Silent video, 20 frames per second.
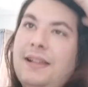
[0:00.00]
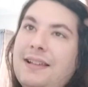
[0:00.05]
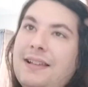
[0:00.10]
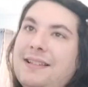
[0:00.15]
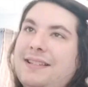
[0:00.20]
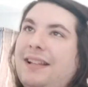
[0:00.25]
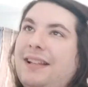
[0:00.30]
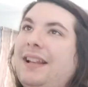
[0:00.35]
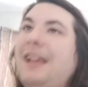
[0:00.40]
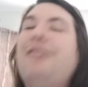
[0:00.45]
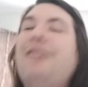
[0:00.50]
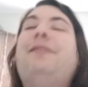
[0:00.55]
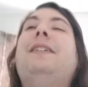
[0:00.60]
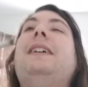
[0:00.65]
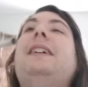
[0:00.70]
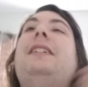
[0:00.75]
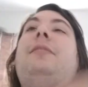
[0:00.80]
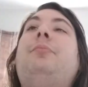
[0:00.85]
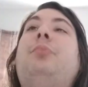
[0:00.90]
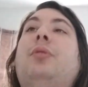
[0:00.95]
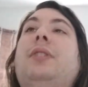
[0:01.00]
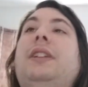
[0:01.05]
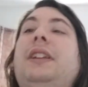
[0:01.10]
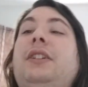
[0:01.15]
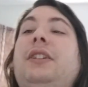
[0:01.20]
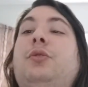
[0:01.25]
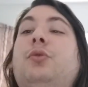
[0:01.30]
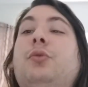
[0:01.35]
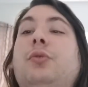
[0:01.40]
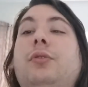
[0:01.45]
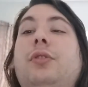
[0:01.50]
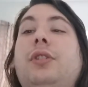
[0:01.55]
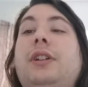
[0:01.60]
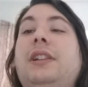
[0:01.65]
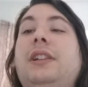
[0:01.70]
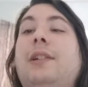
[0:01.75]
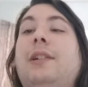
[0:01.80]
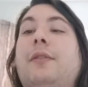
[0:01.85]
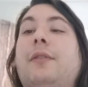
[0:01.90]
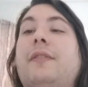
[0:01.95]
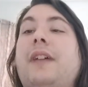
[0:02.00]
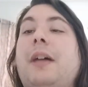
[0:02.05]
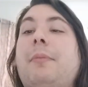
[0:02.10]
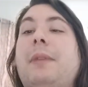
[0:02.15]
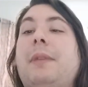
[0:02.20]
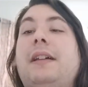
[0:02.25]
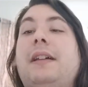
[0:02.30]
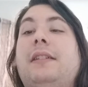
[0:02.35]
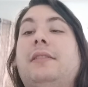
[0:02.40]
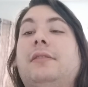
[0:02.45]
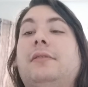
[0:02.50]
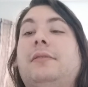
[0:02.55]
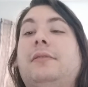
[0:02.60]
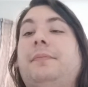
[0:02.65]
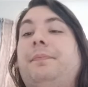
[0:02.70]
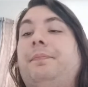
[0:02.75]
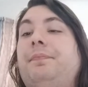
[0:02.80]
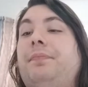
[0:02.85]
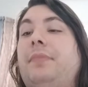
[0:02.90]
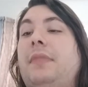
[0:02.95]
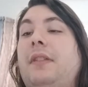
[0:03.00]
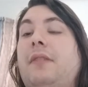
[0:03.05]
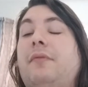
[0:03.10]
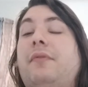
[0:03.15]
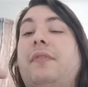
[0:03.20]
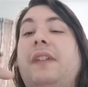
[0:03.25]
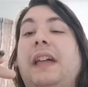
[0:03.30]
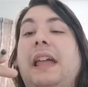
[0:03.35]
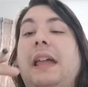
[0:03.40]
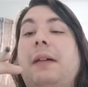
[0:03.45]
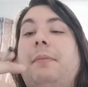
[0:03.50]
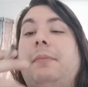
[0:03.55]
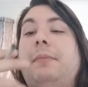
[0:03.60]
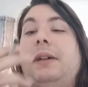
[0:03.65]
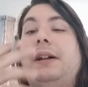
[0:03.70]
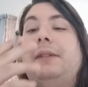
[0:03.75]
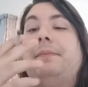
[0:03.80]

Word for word: San Rafael, pour les goûts, ils l'ont vraiment, là. Vraiment.